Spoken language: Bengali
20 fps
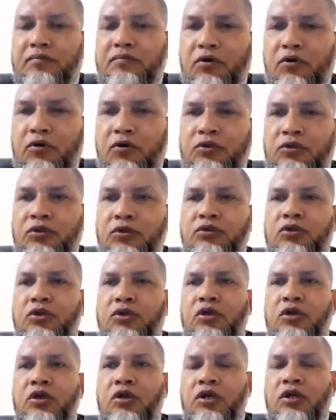অত্যন্ত
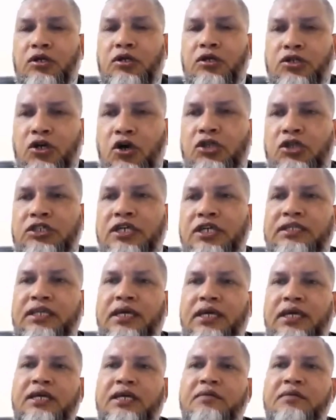সহসা
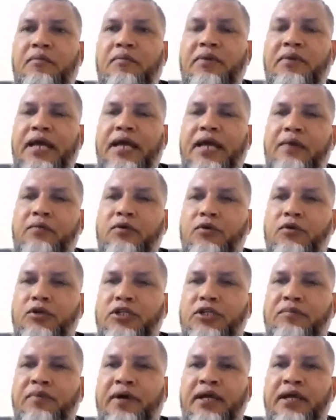তারা কিভাবে ডায়মন্ড হইতে
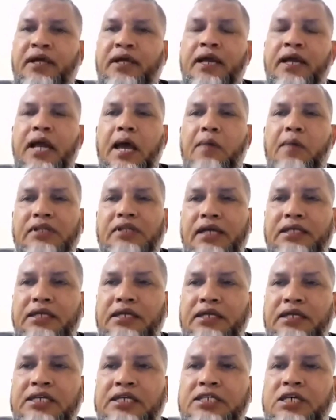পারে এবং তাদের
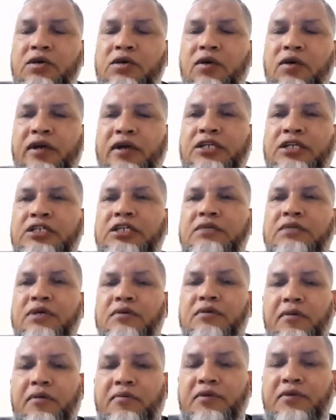নিচেও একটা টিম
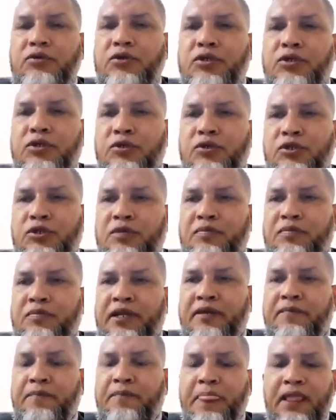কিভাবে তৈরি করতে পারে
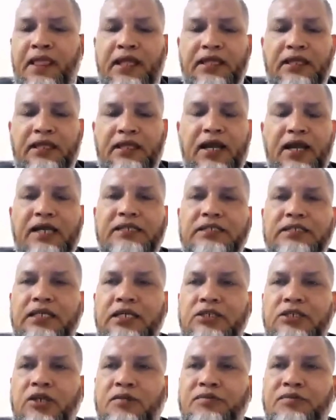তাহলে আজকে
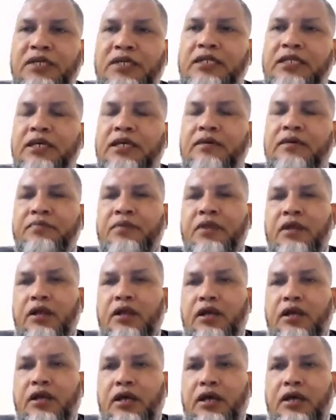সব সাইটে
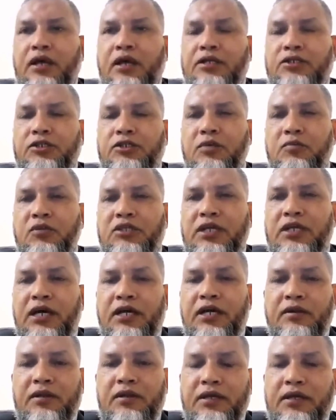এই চমৎকার
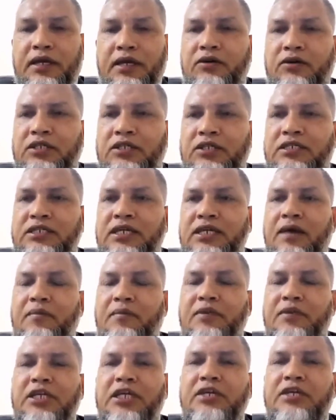ইয়া হচ্ছে যে
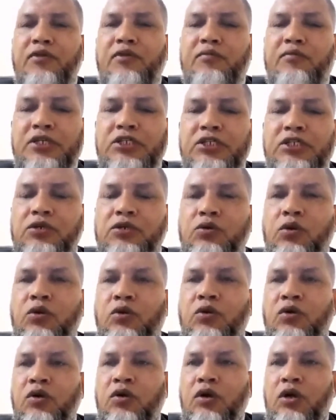আমাদের ইনফরমেশন গুলো
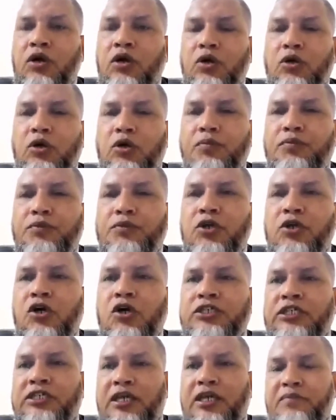খুব
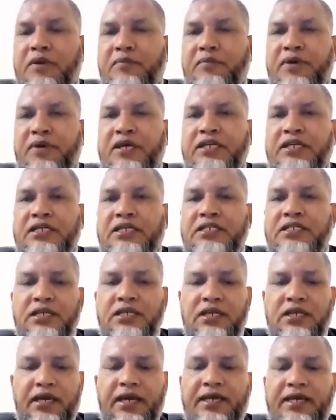সহসাতে আমরা পেয়ে যাচ্ছি
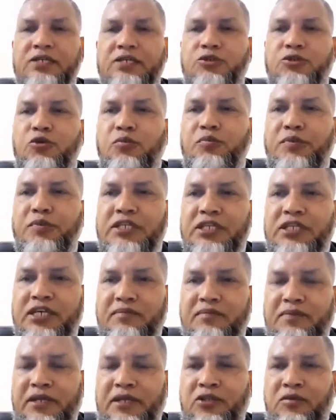এই যে জুম মিটিং এর
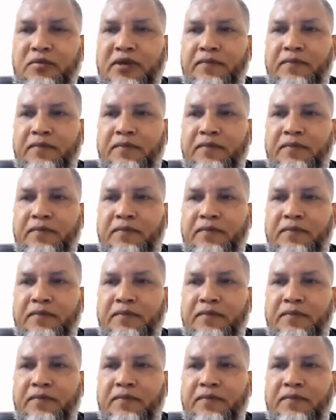মাধ্যমে